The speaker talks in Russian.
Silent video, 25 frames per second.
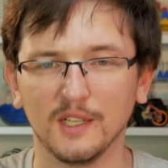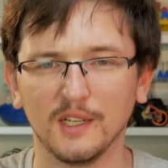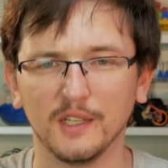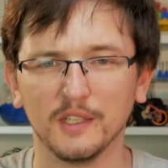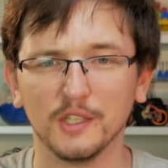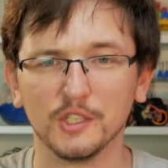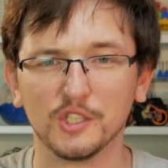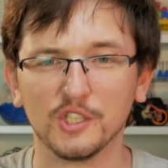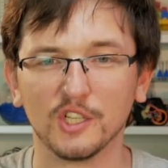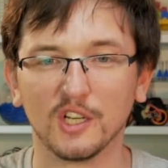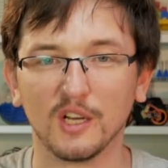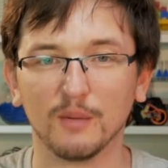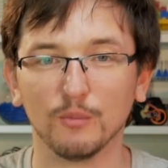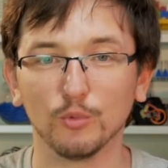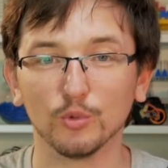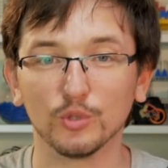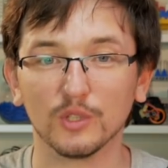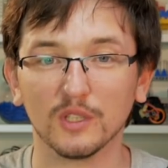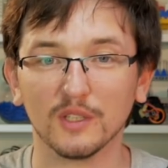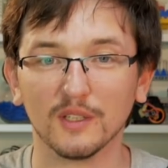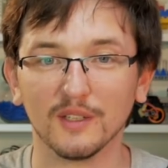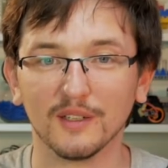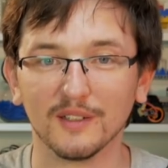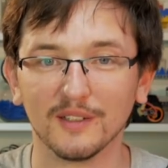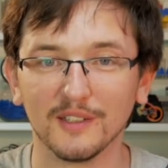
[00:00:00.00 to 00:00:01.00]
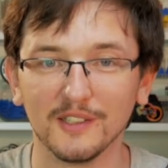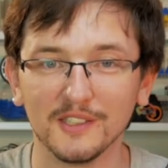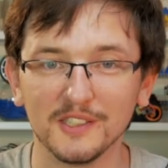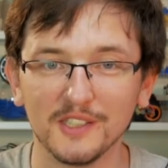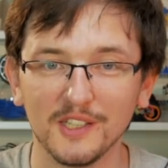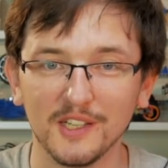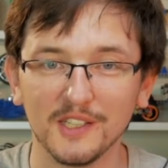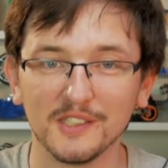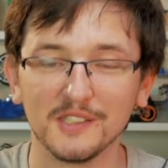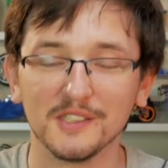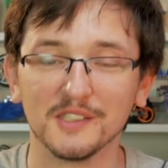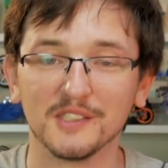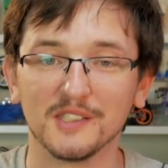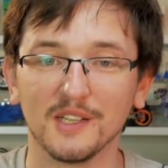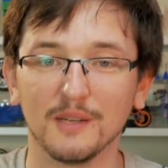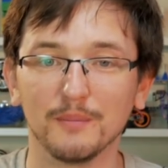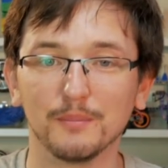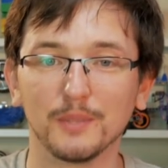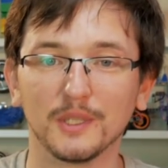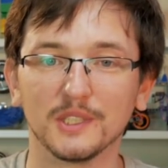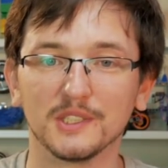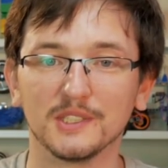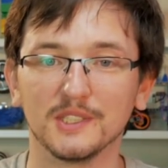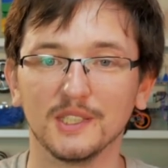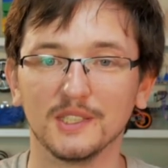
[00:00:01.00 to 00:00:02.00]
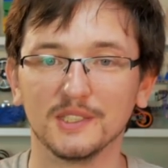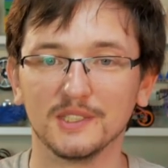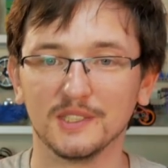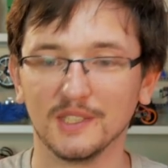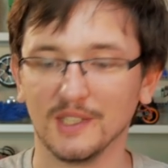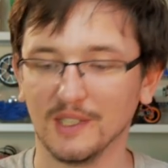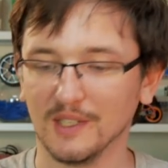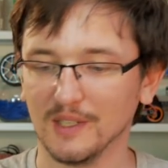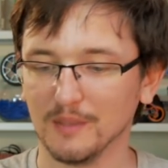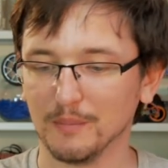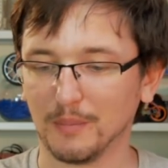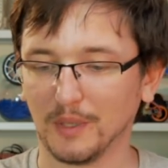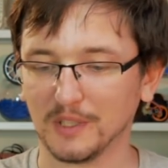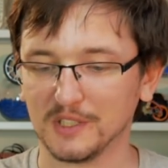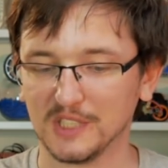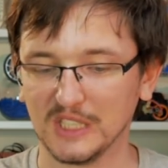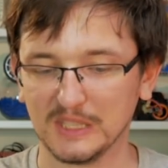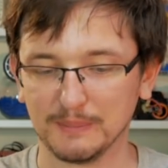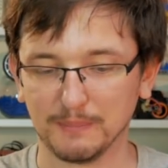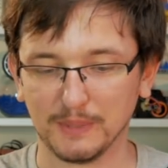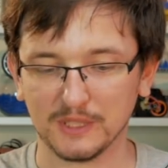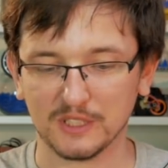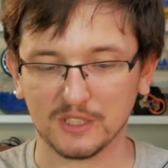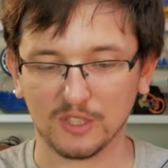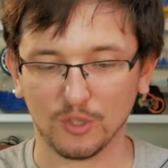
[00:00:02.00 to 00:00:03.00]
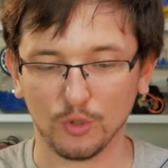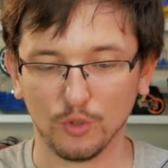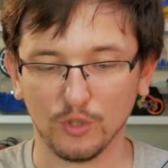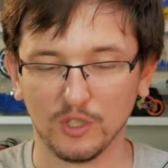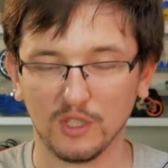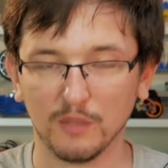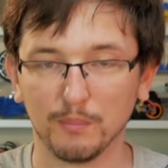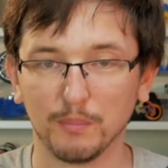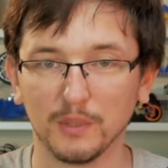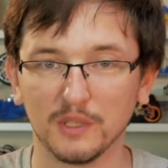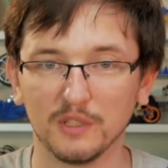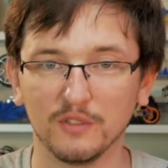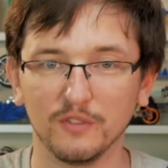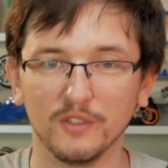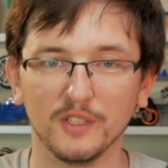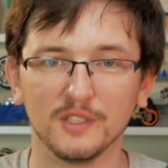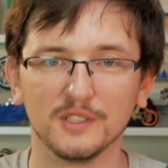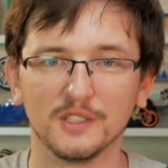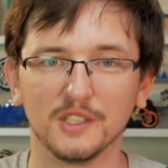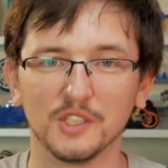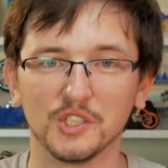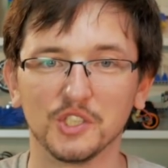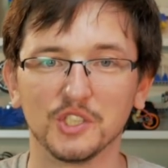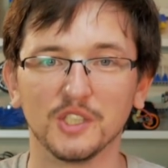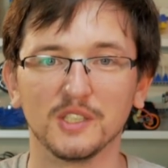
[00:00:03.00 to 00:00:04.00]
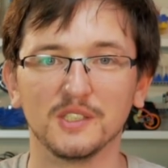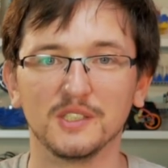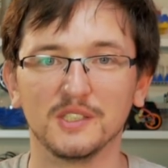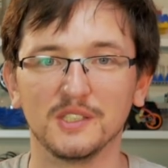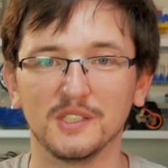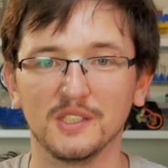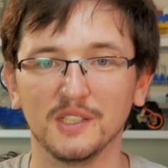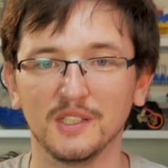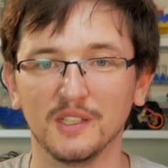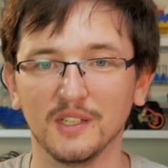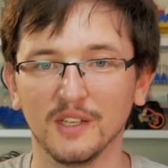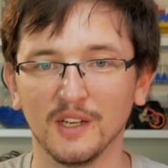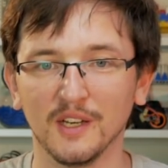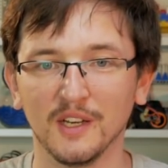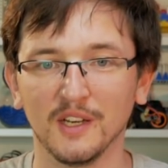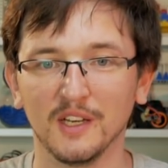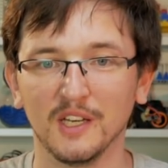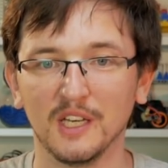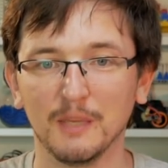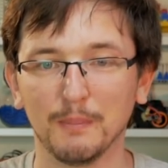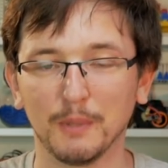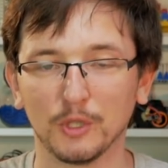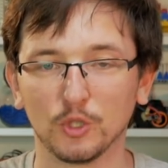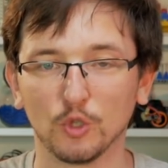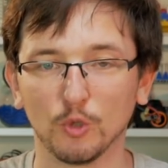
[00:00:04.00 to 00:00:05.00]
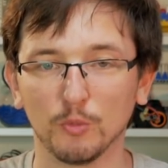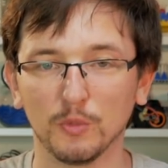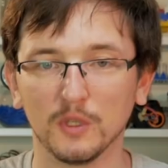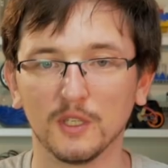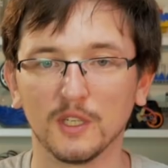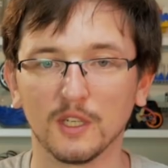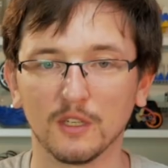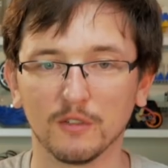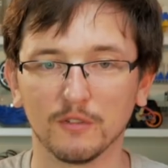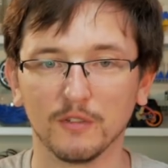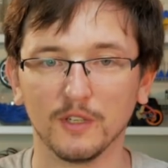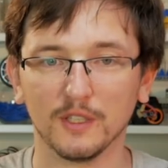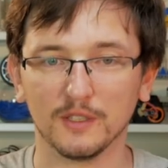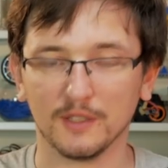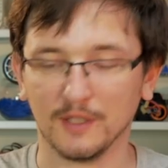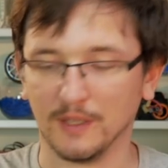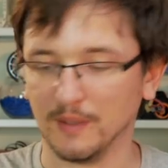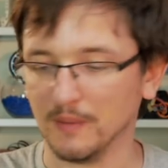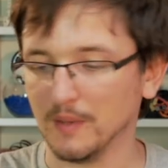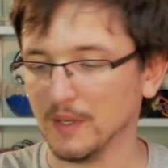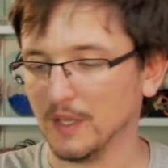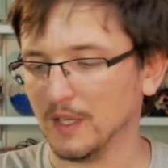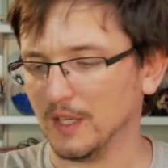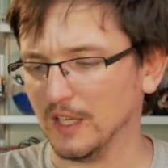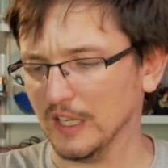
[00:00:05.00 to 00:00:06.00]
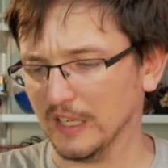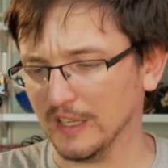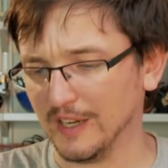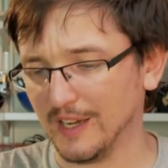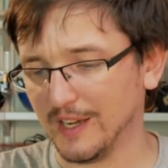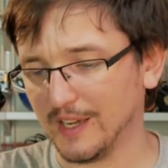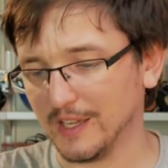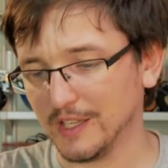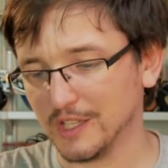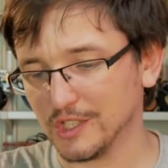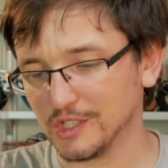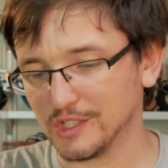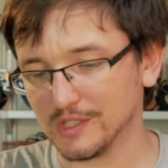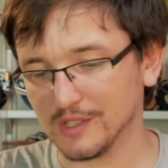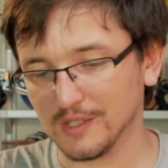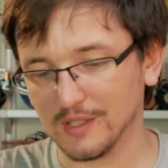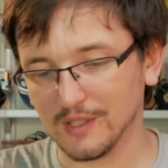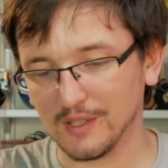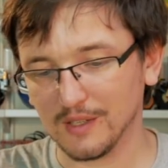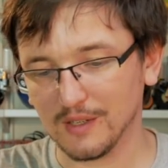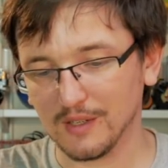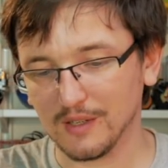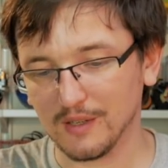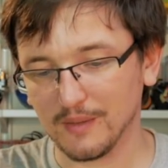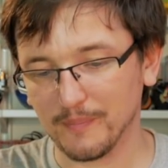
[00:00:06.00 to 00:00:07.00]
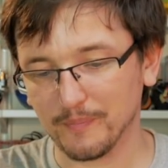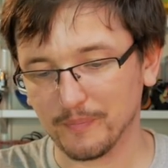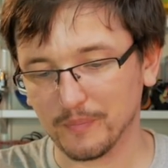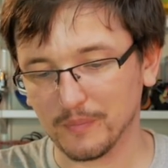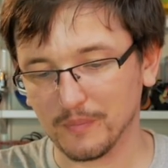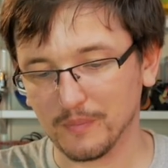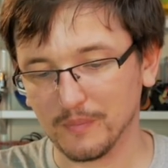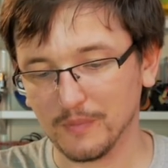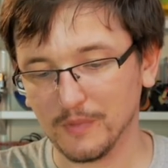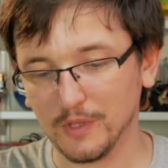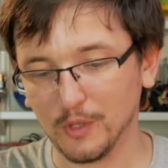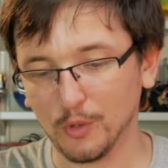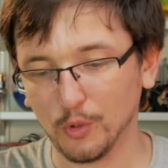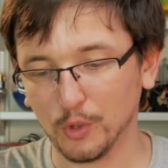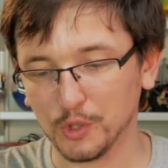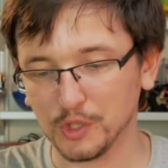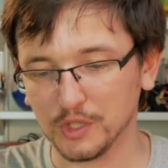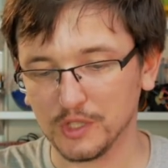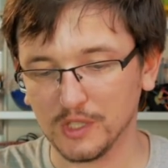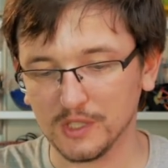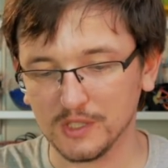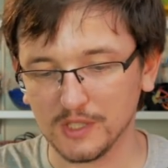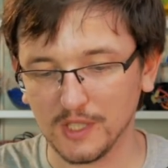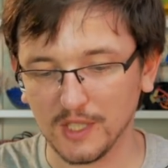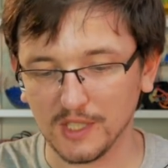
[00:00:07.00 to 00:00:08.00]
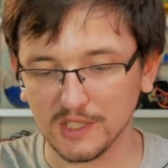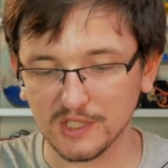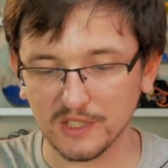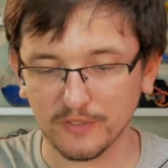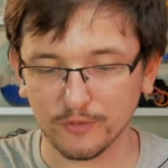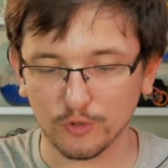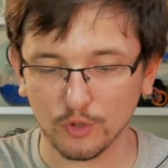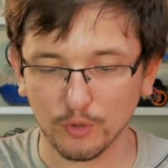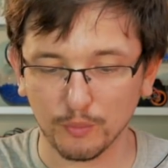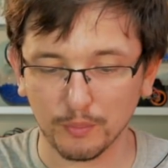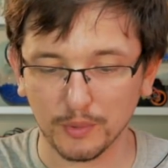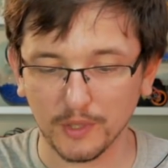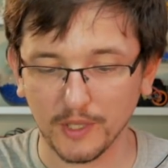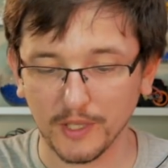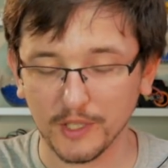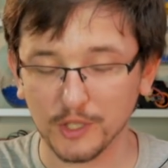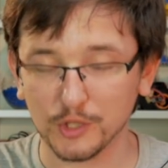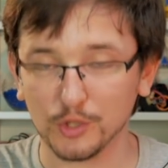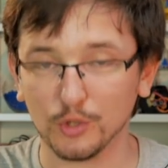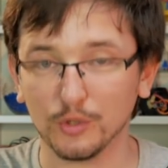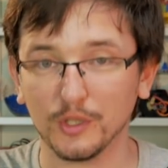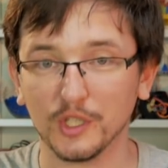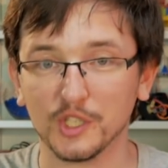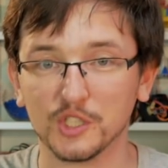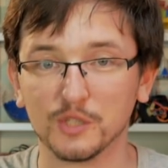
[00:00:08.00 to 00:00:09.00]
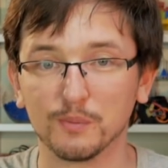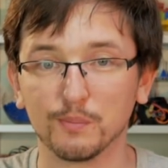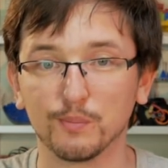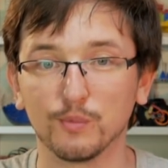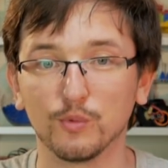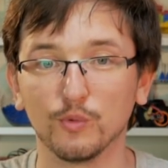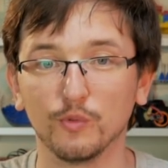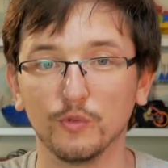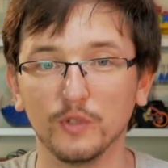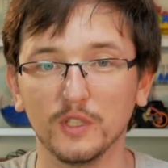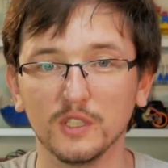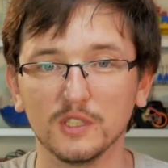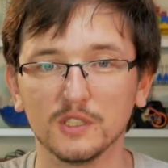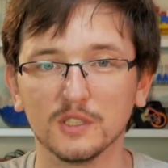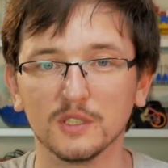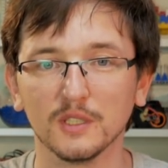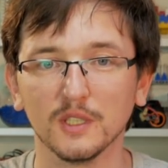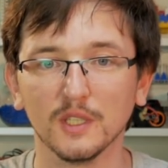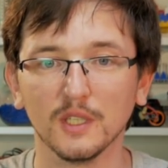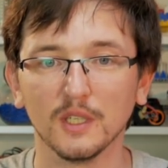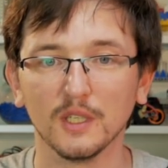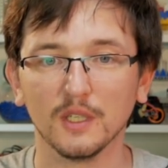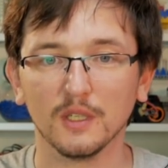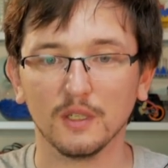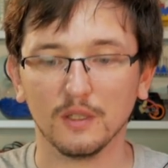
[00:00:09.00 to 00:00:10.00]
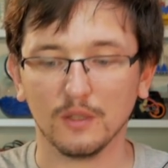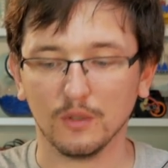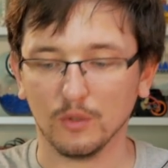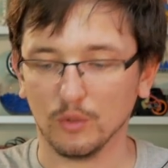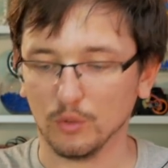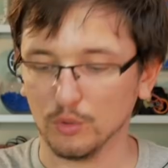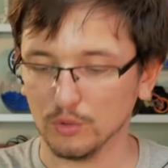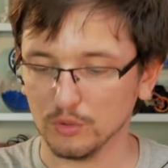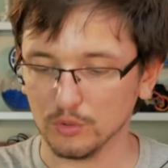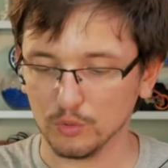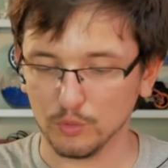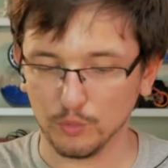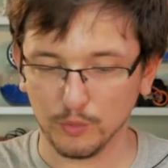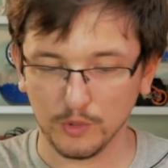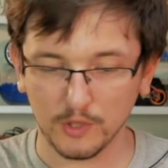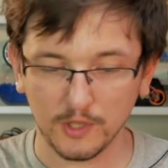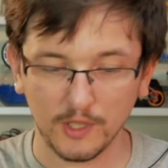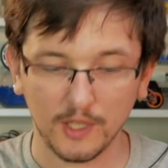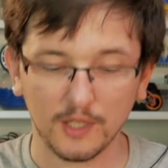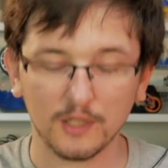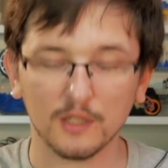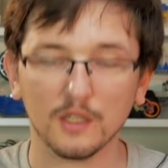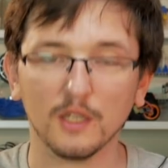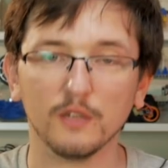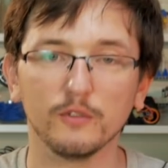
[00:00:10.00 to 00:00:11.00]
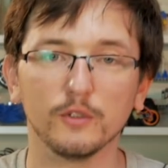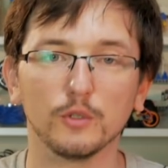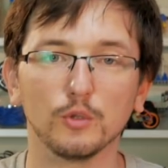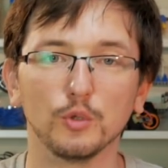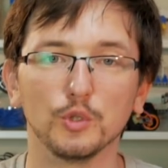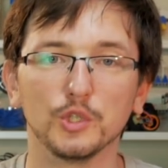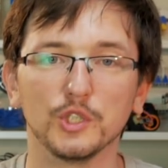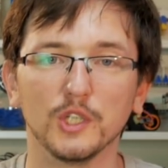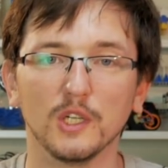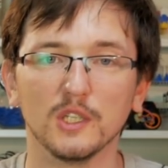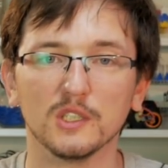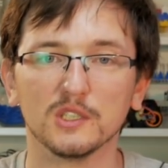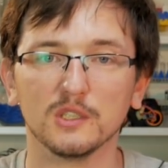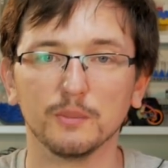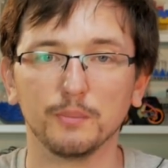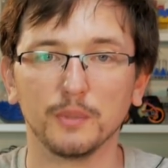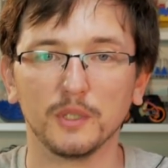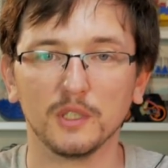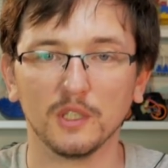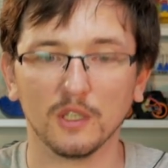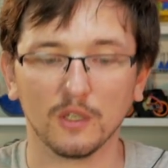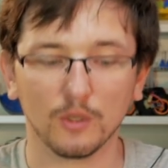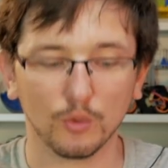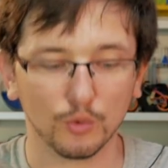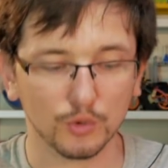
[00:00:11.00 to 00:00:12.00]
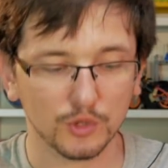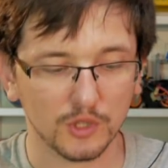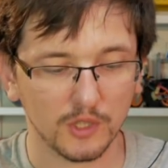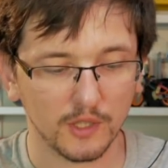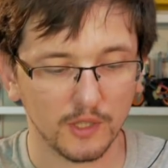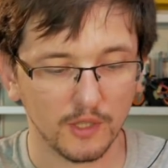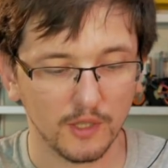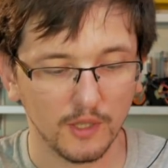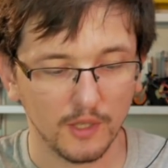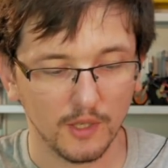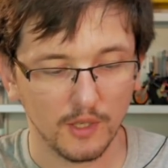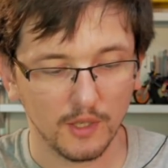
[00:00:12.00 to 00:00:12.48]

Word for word: конечно, кому-то интересен сам процесс, процесс постройки, подвески, шасси и потом игры в это. Игра, конечно, не очень интересна в том плане, что даже Бувис, он у меня иногда выключался при нагрузке